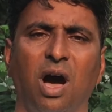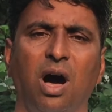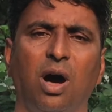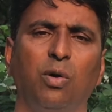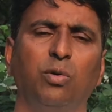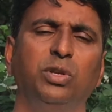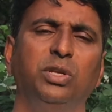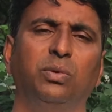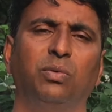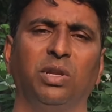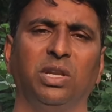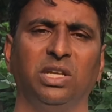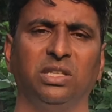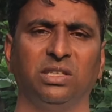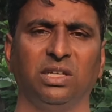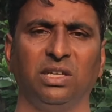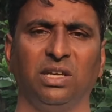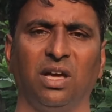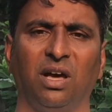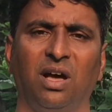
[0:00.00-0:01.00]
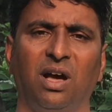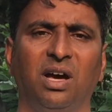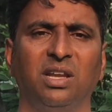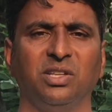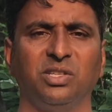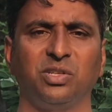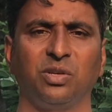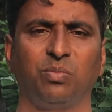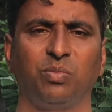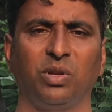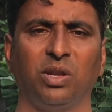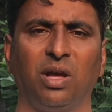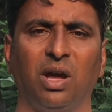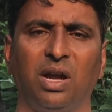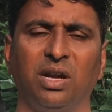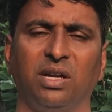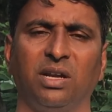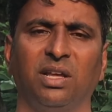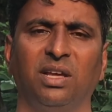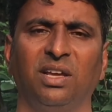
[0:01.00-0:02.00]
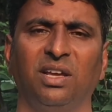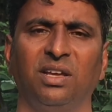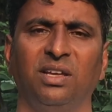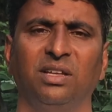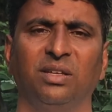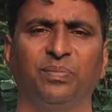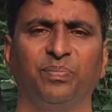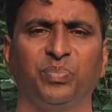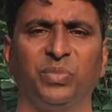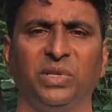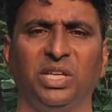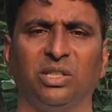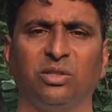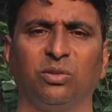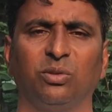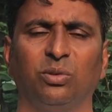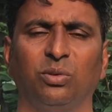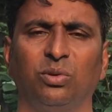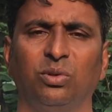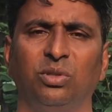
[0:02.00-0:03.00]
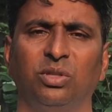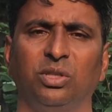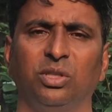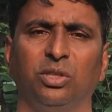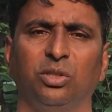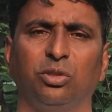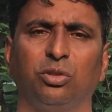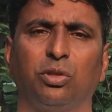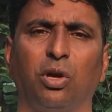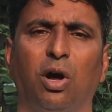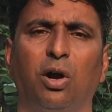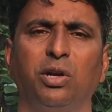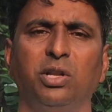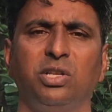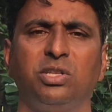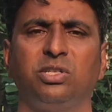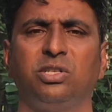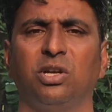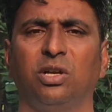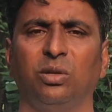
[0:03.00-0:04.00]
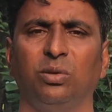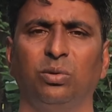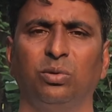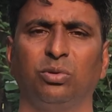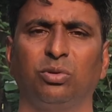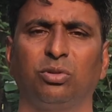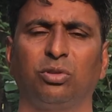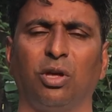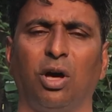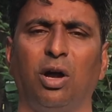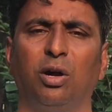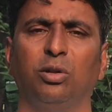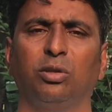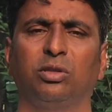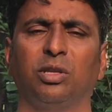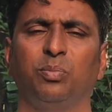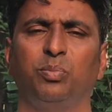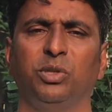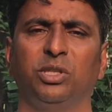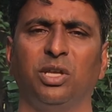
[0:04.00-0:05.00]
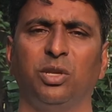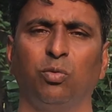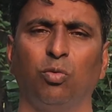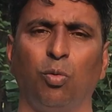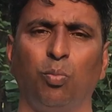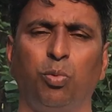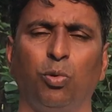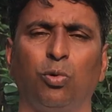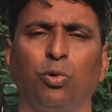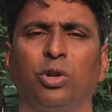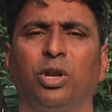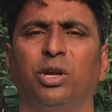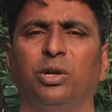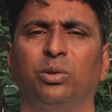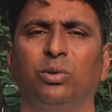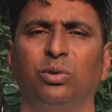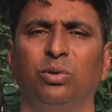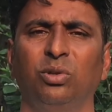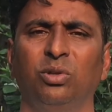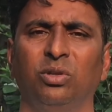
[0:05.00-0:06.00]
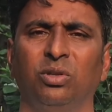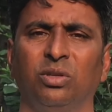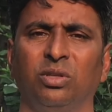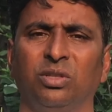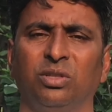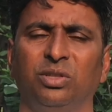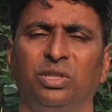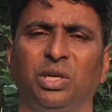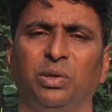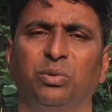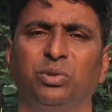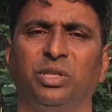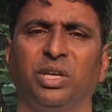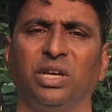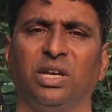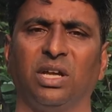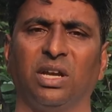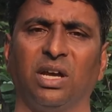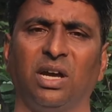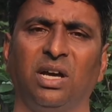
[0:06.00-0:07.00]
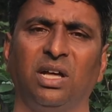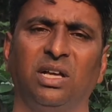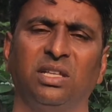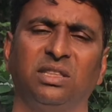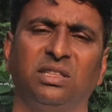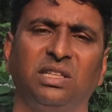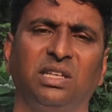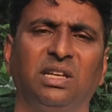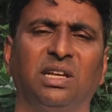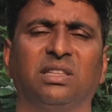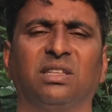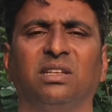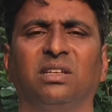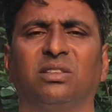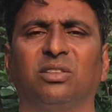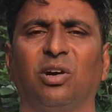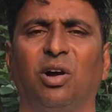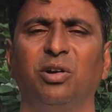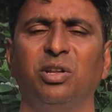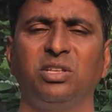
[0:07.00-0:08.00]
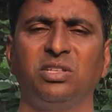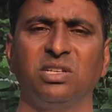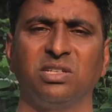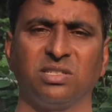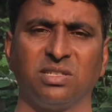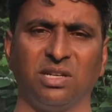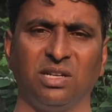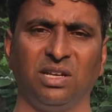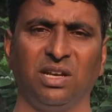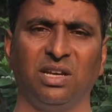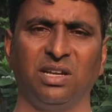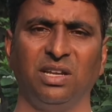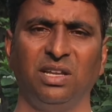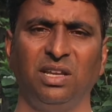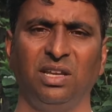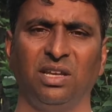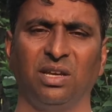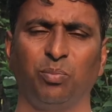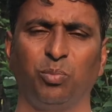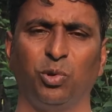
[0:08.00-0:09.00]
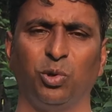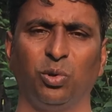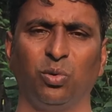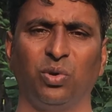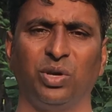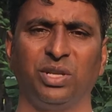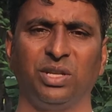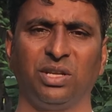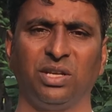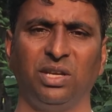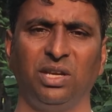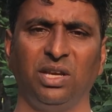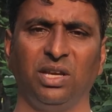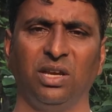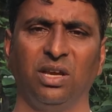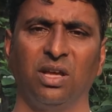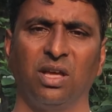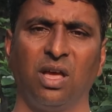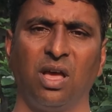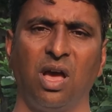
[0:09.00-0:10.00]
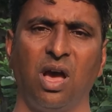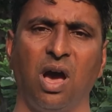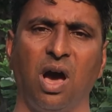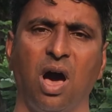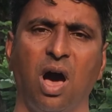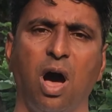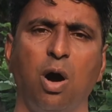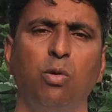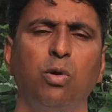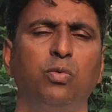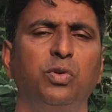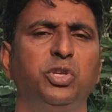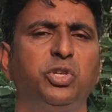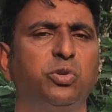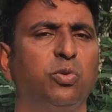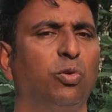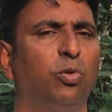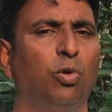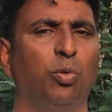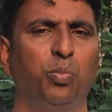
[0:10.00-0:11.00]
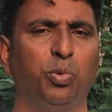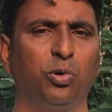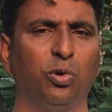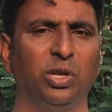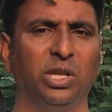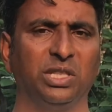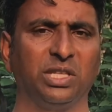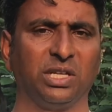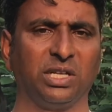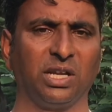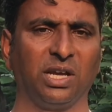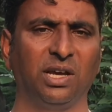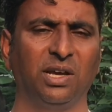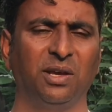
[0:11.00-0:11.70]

ఆవుని ఇవ్వలేదయ్యా అని చెప్పాను అంటే ఇతను తాడు ఇచ్చాడు తాడు తప్పిదని ఒప్పుకున్నాడు దేవుని దగ్గర తిరిగి అతనికి తాడు ఇచ్చేసాడు కానీ పొరుగువానికి ఆవు విషయంలో ఒప్పుకోలేదట